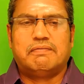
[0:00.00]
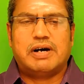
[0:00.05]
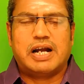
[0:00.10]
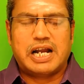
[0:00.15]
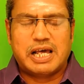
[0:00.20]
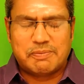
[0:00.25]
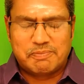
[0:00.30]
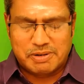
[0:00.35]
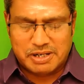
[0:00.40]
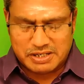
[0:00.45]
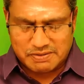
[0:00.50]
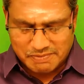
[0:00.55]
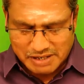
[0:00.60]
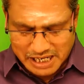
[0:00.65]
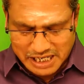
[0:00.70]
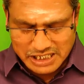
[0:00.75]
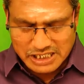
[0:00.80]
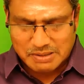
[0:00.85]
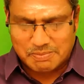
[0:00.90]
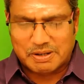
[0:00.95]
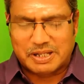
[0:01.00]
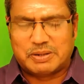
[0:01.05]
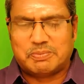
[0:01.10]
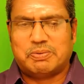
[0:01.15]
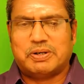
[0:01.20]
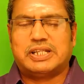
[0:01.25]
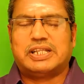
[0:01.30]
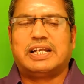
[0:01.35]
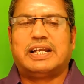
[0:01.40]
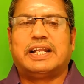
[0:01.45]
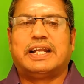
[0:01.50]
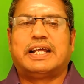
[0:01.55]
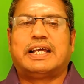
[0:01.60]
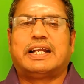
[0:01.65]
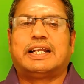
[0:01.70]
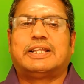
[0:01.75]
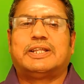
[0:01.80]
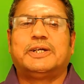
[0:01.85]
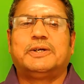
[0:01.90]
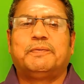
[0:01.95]
வாலாபா வாலாஜாபாத் பகுதியில்
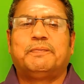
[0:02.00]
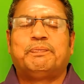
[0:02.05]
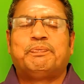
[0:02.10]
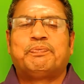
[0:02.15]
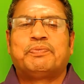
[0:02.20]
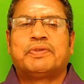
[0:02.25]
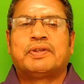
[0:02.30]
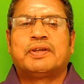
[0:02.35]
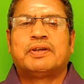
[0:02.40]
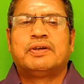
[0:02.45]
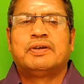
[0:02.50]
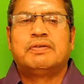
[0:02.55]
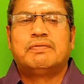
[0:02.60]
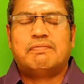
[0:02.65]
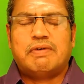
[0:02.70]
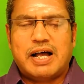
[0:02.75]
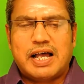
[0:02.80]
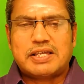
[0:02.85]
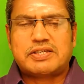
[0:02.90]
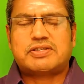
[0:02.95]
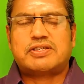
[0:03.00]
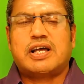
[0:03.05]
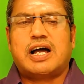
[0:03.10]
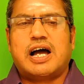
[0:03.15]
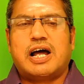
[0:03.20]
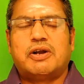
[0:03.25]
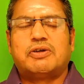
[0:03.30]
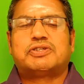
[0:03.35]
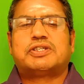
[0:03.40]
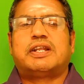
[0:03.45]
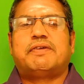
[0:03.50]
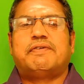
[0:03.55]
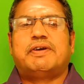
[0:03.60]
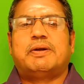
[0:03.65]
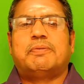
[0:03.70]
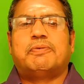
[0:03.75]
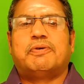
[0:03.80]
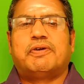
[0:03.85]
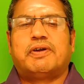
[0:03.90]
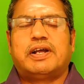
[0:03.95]
இருக்கிறது வாஸ்து ஆலோசனை
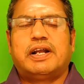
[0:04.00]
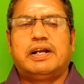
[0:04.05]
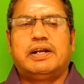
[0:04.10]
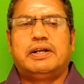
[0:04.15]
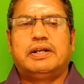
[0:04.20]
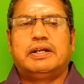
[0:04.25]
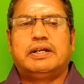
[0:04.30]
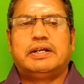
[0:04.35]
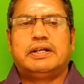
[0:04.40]
வேண்டுமானவர்கள்